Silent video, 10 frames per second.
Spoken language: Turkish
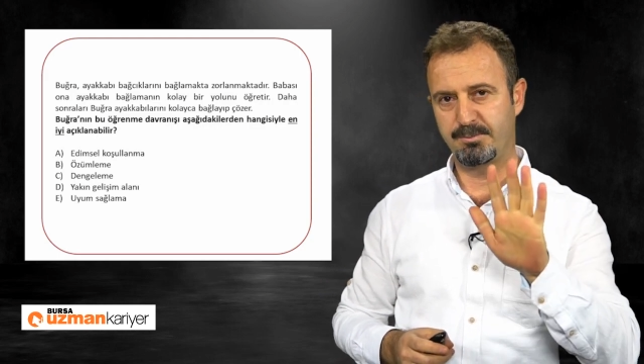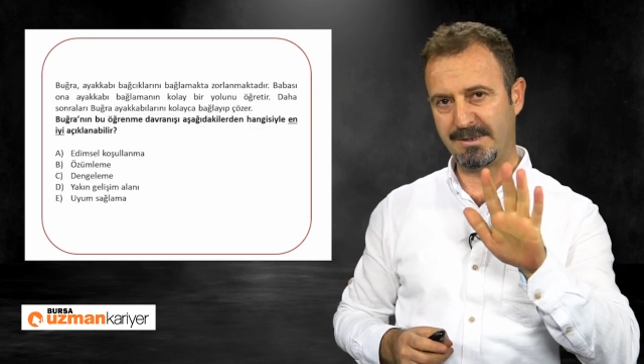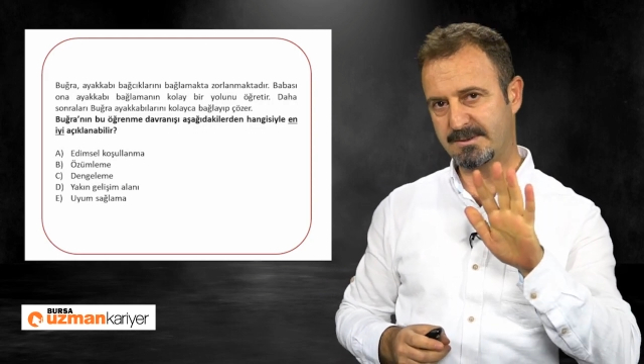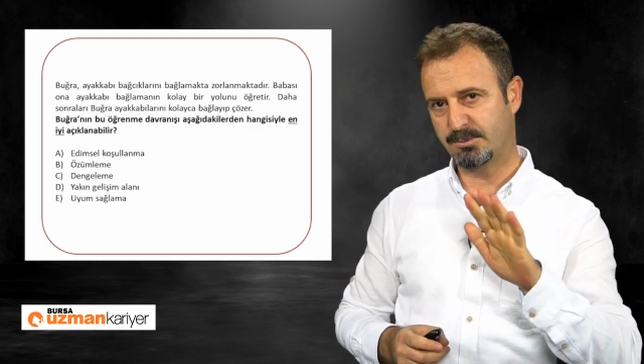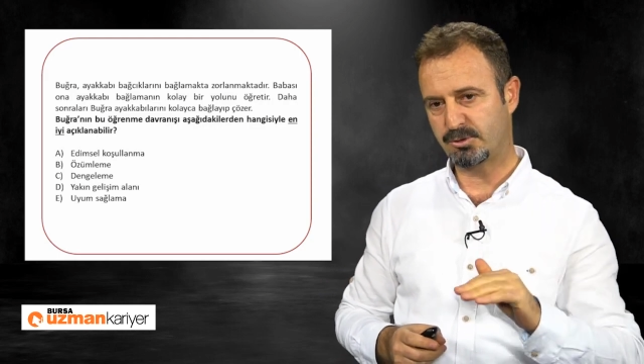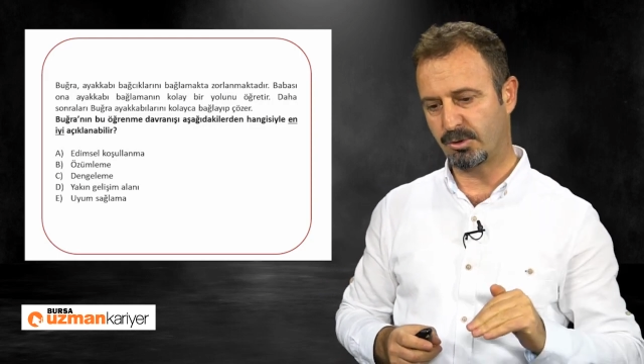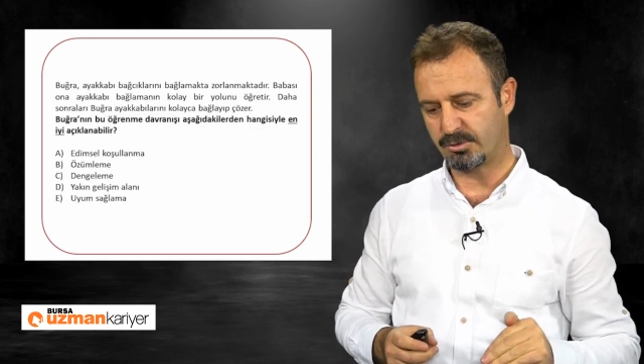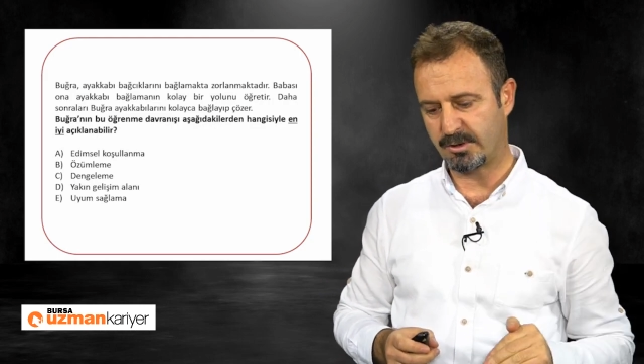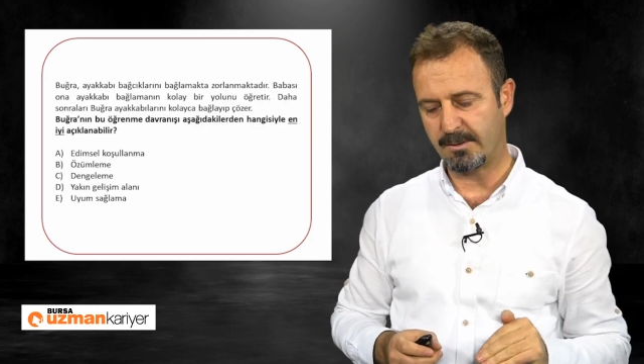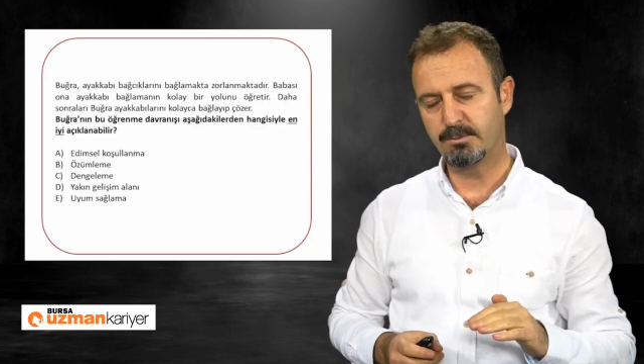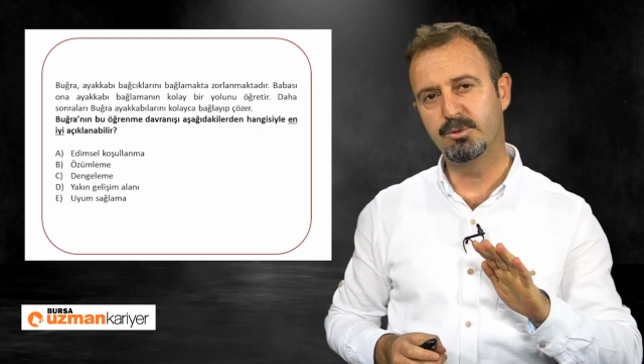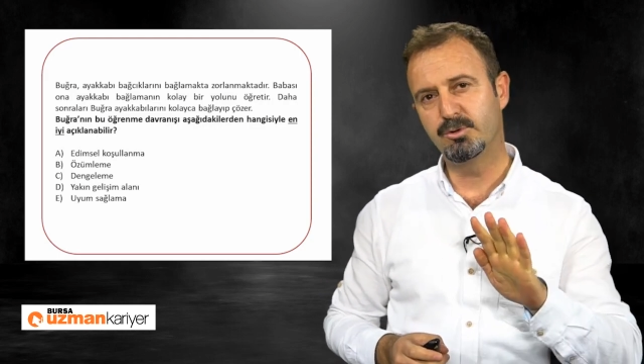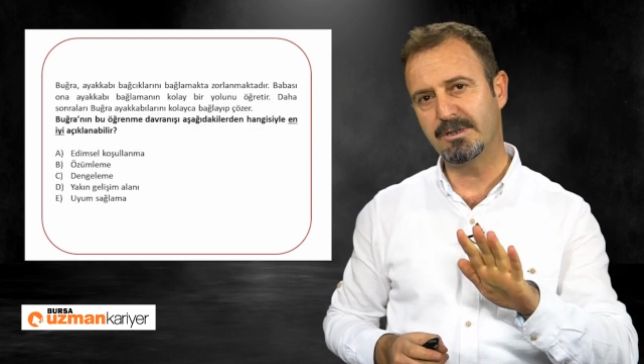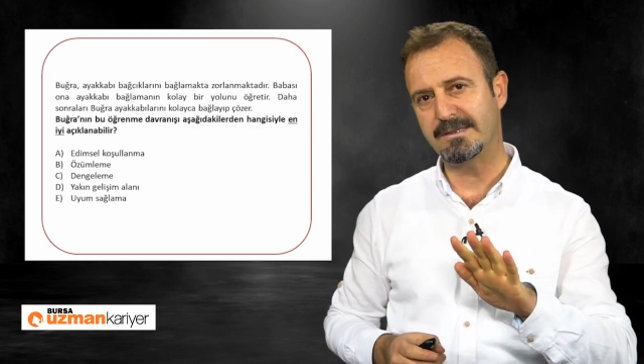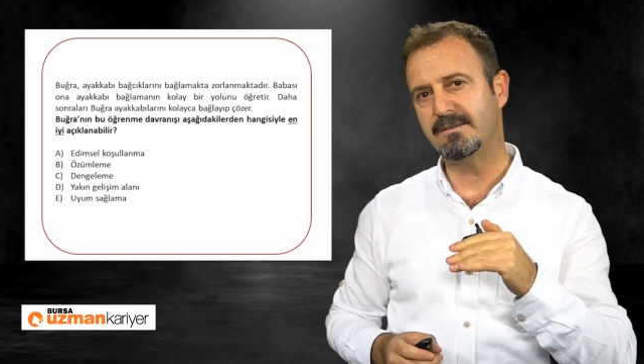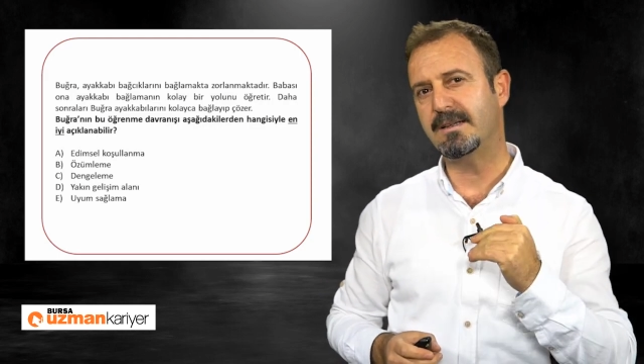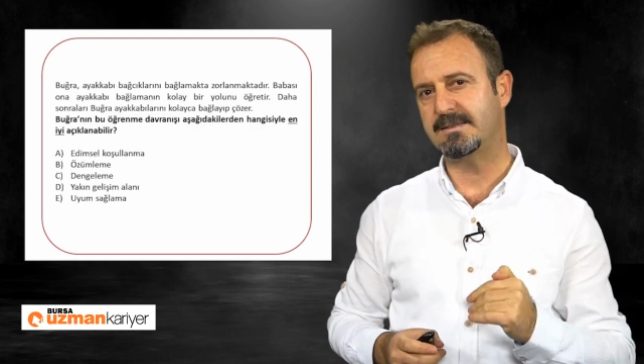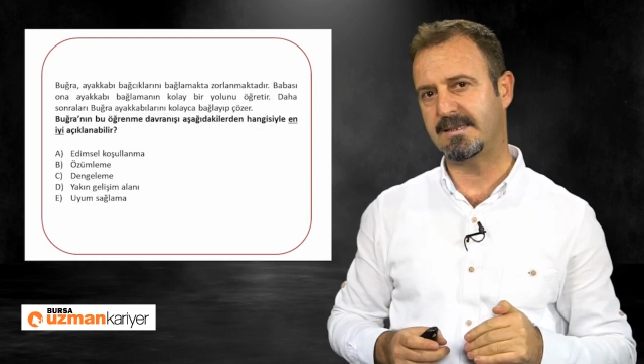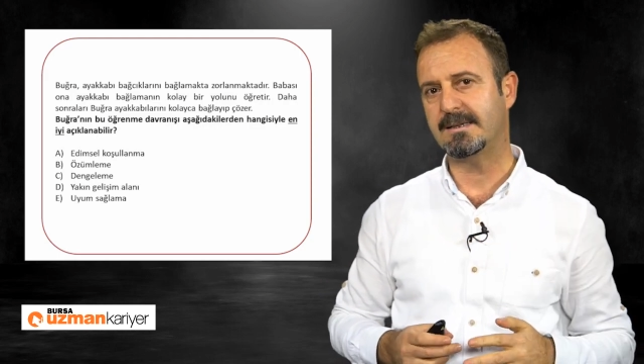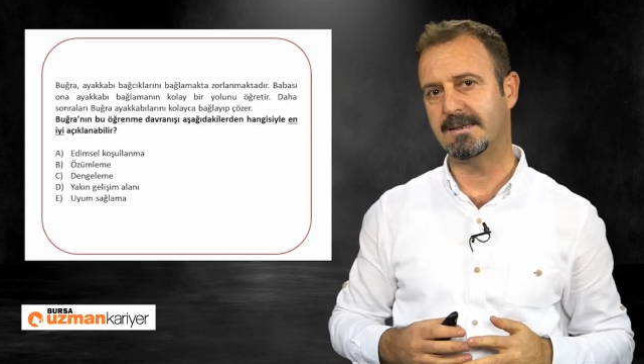Biz bu soruda Buğra'nın
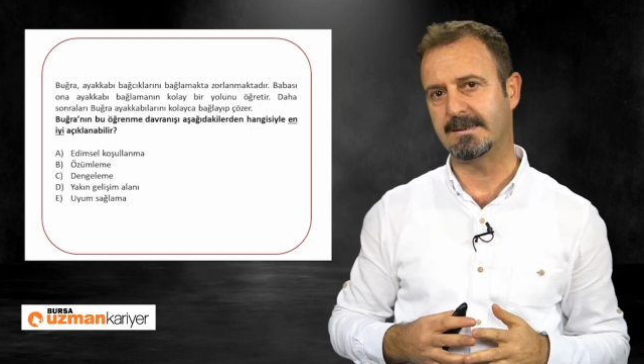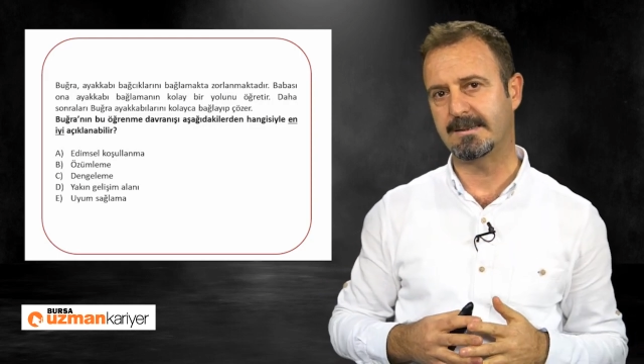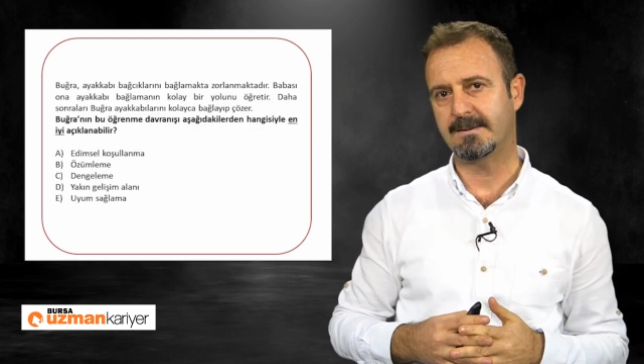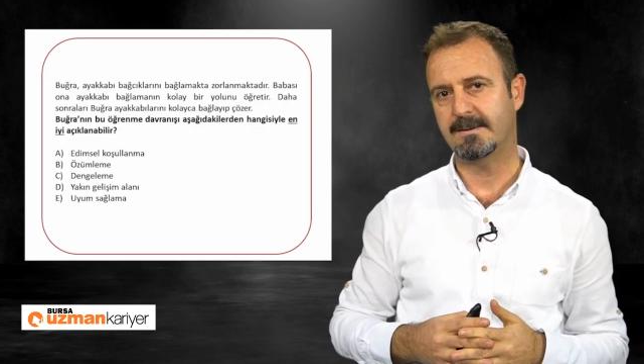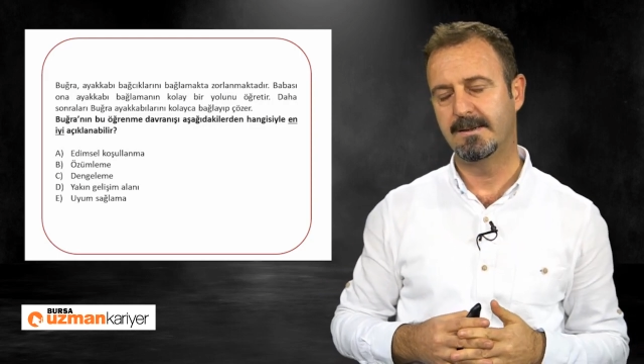destek alarak